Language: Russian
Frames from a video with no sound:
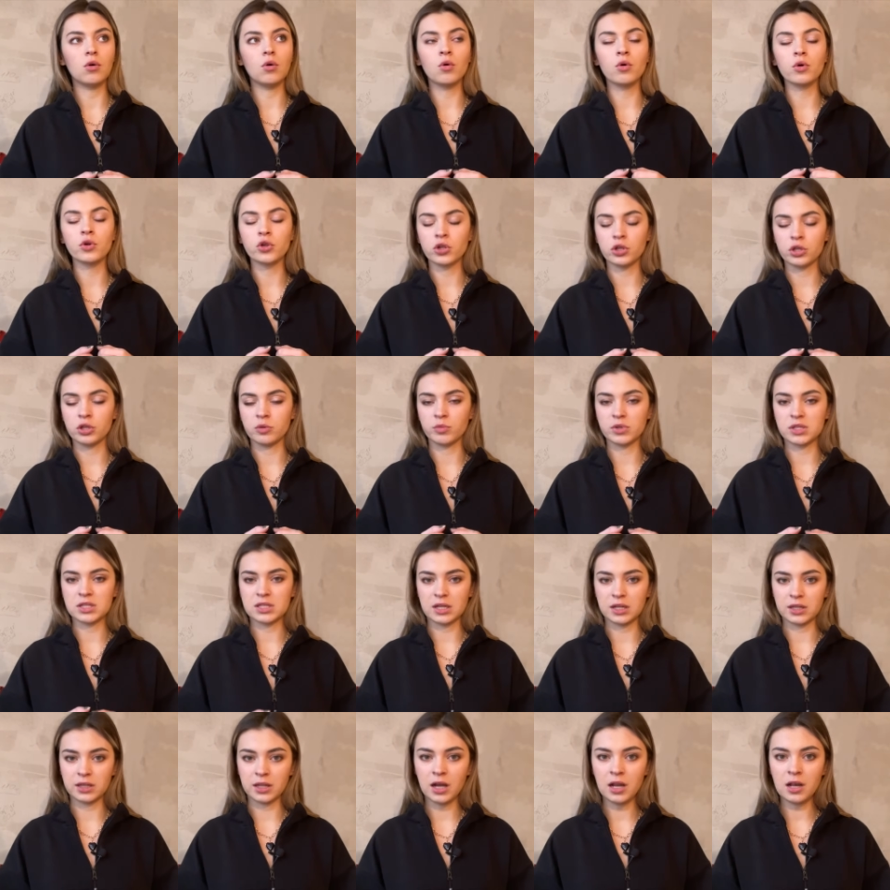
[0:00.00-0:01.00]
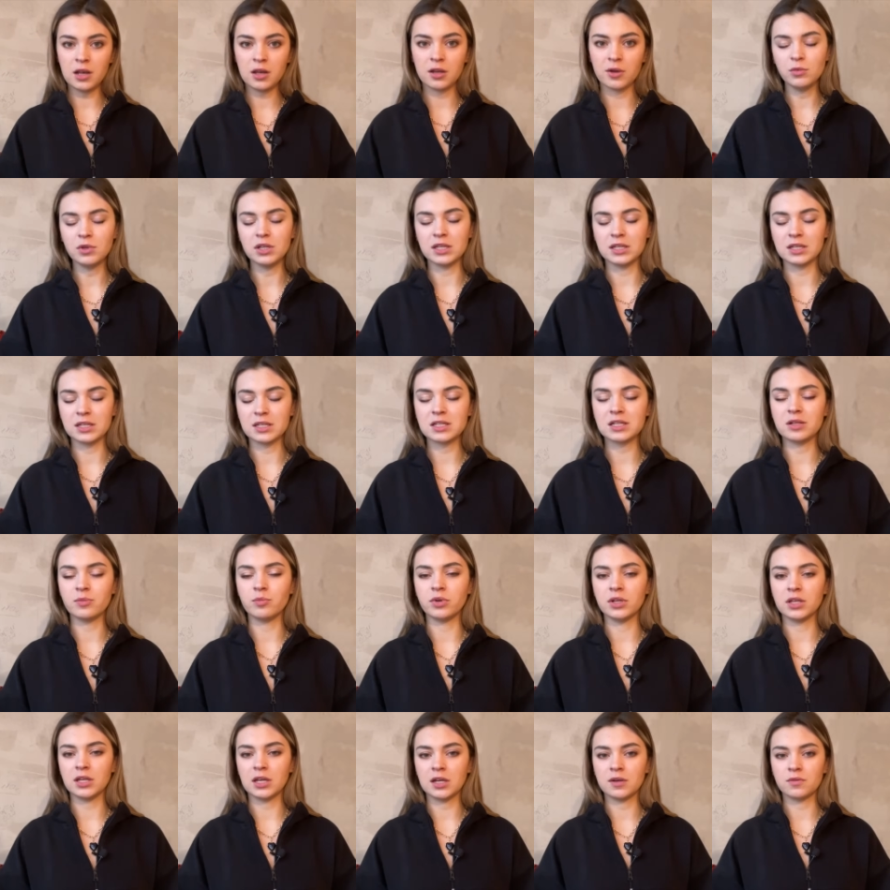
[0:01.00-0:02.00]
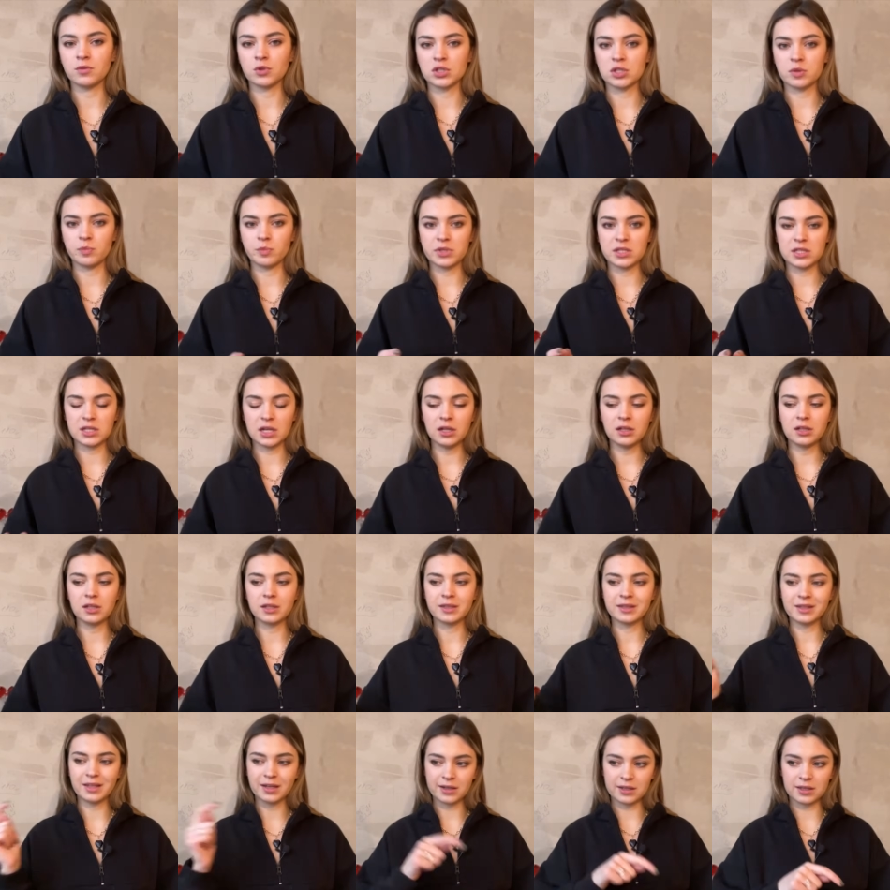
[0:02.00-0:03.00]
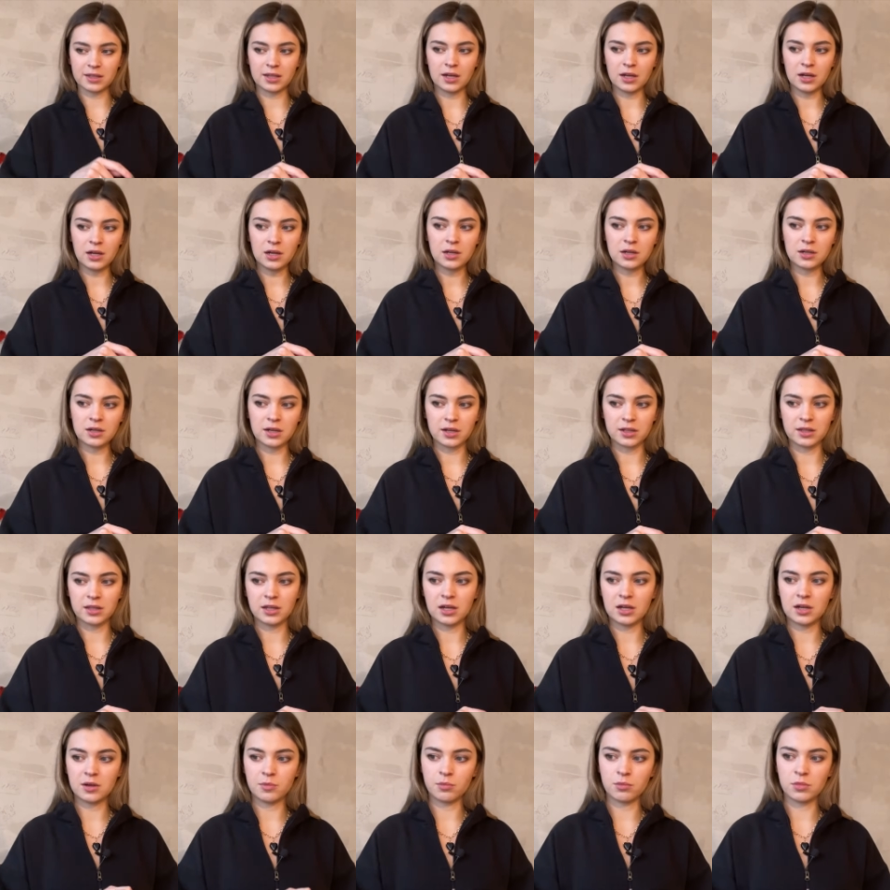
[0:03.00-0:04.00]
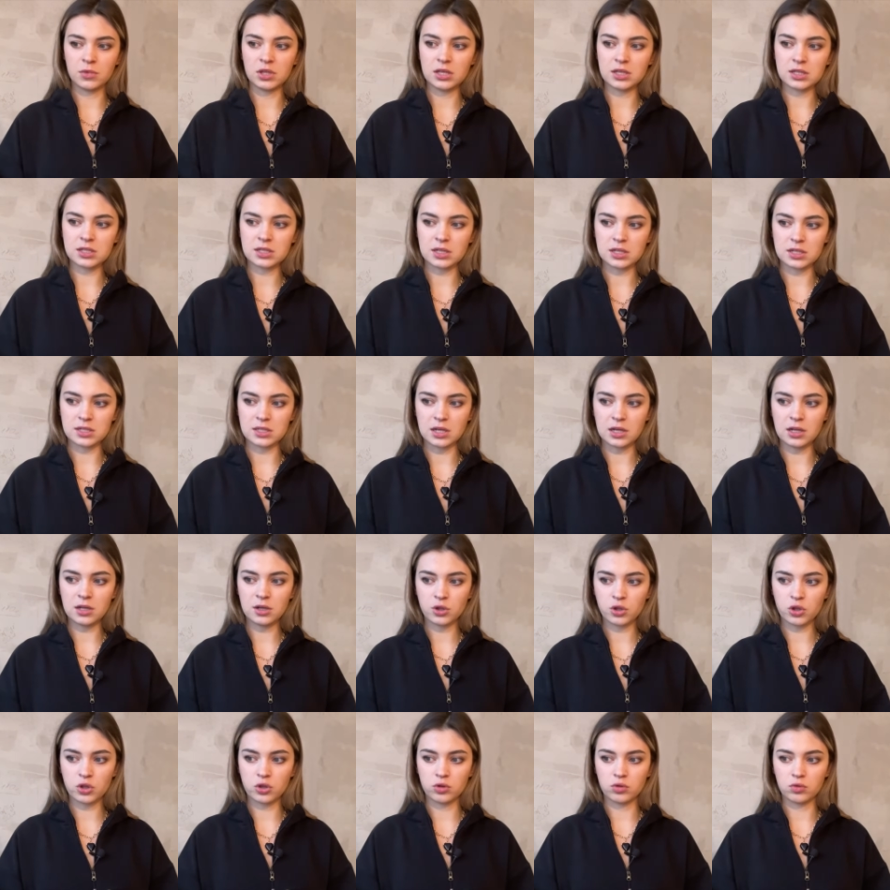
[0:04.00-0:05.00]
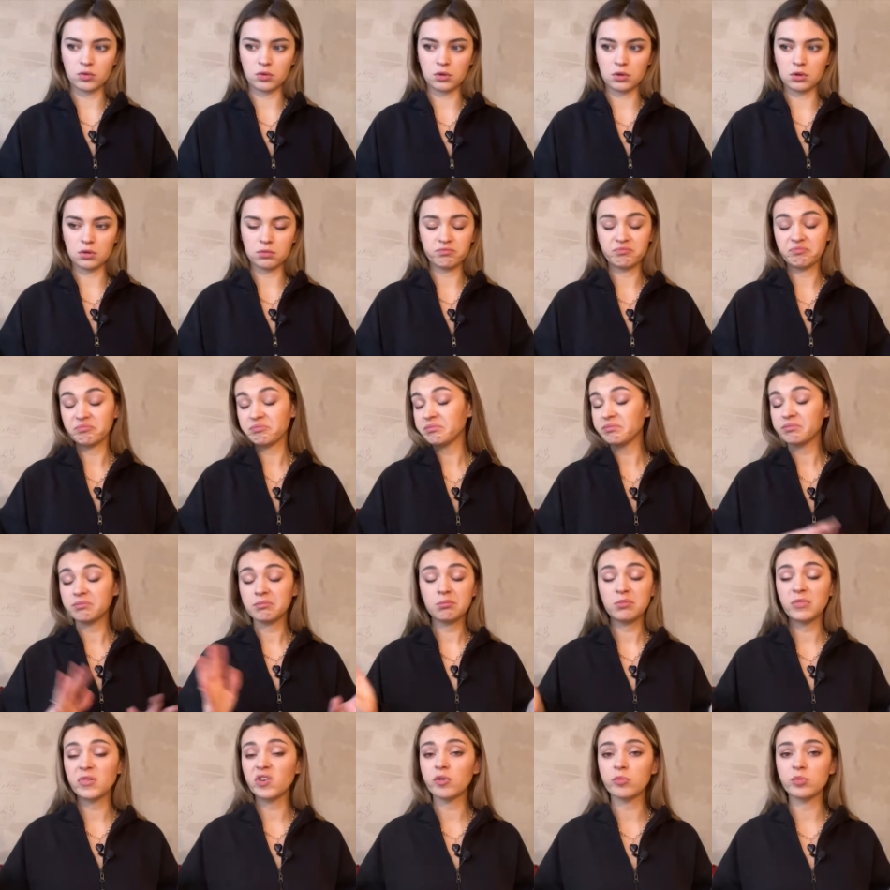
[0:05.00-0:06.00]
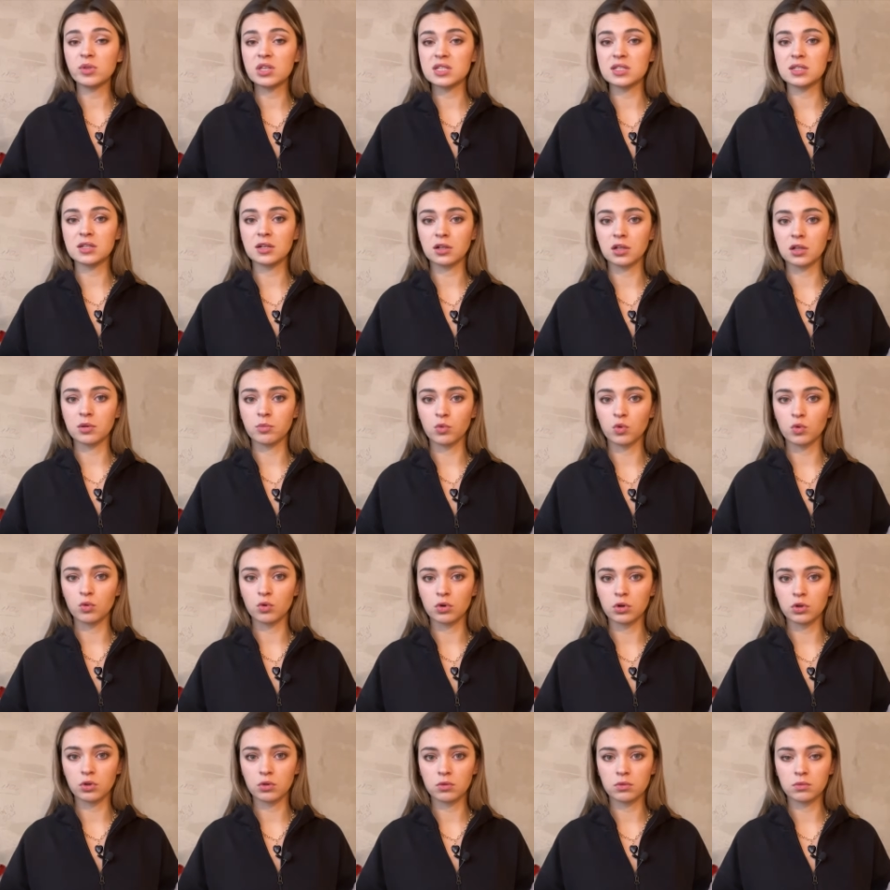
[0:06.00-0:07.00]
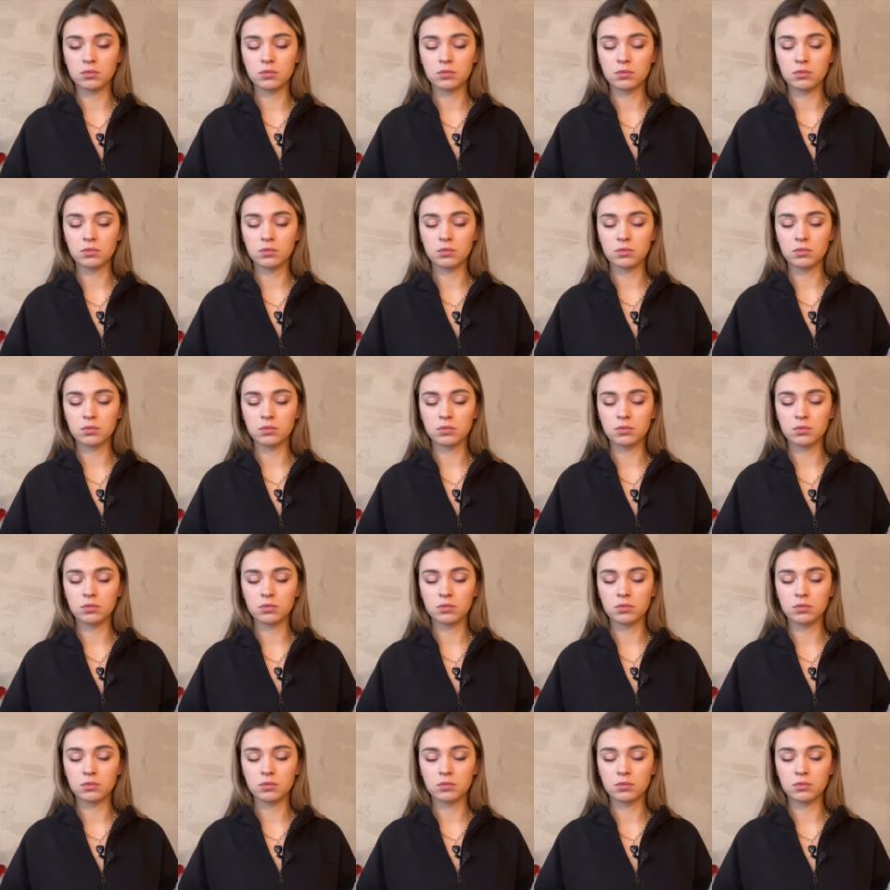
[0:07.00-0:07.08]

очень эмоционально, если бы я его записала тогда, когда мне сказали, что «Ну, мы вам не сделаем кухню.